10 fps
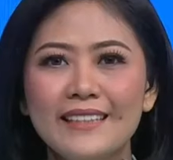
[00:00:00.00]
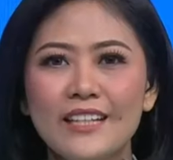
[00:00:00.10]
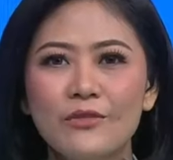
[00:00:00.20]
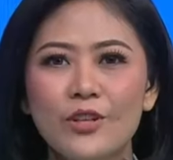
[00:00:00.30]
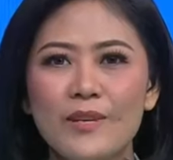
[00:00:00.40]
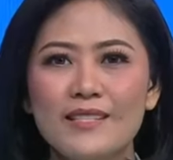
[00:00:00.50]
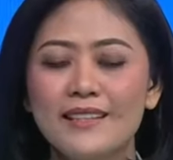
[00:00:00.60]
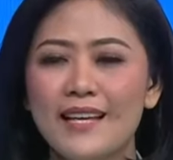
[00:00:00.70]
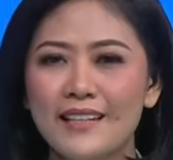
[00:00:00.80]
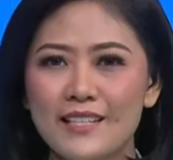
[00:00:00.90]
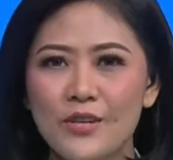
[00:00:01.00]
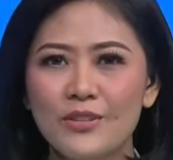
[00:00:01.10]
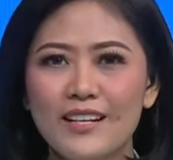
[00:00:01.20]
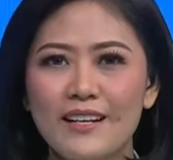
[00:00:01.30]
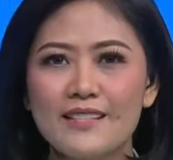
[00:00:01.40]
Ke informasi lainnya,
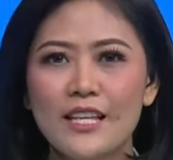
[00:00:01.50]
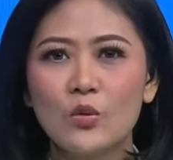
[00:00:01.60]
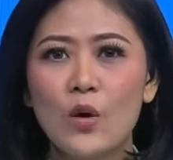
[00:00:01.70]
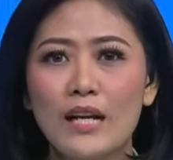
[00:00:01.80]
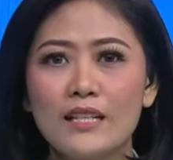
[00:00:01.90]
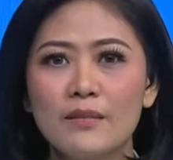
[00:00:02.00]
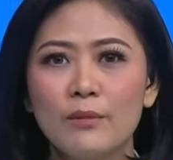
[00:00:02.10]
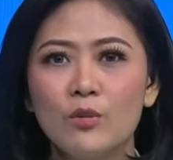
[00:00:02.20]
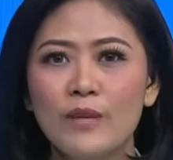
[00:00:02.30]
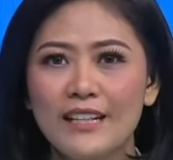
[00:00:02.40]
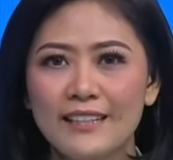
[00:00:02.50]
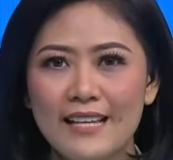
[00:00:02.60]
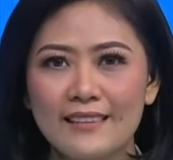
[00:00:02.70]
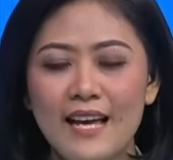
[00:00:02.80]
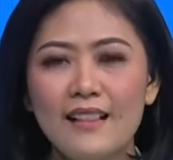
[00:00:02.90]
saudara, satu hari sebelum
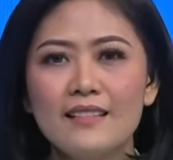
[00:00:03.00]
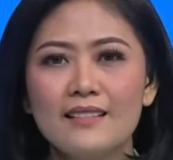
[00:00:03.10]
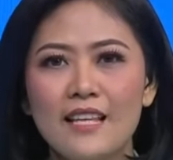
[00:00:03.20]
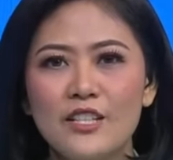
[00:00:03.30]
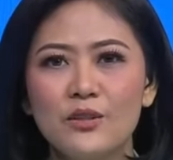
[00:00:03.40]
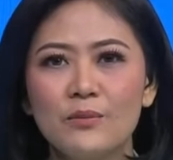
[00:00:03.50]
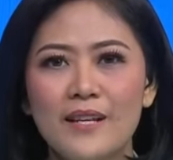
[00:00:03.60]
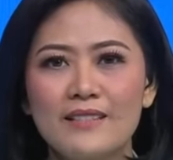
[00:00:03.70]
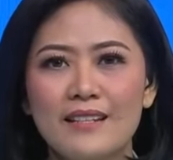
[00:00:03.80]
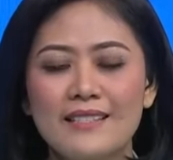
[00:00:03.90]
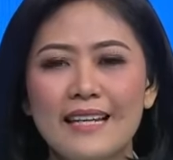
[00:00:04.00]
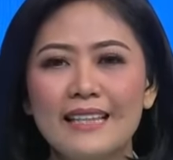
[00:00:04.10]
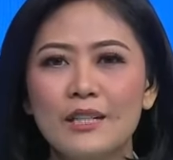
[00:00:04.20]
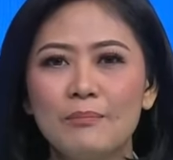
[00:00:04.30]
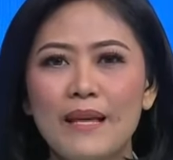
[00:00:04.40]
hari Natal, stasiun Pasar
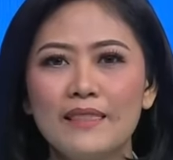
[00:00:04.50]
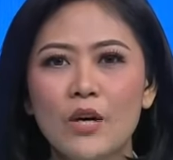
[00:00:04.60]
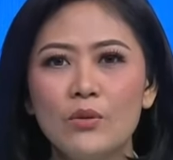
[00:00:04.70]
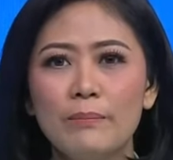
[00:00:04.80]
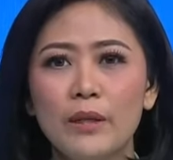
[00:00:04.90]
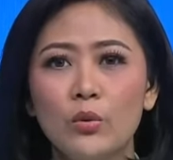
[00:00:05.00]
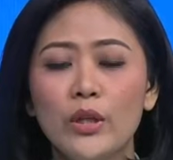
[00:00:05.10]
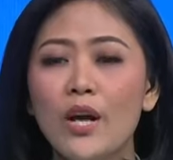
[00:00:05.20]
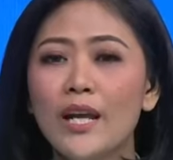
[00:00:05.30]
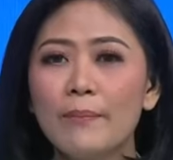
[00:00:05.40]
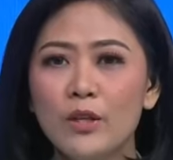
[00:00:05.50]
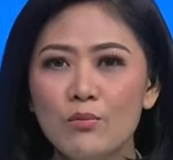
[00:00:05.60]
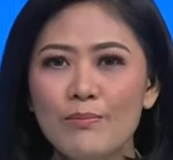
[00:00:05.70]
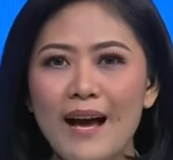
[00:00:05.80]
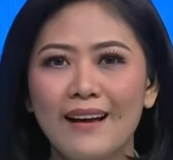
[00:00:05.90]
Senen terpantau dipenuhi oleh
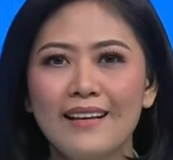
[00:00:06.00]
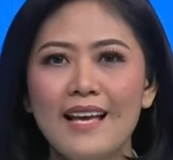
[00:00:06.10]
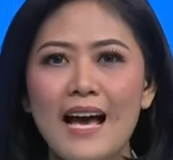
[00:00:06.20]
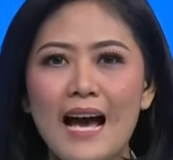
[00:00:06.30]
penumpang.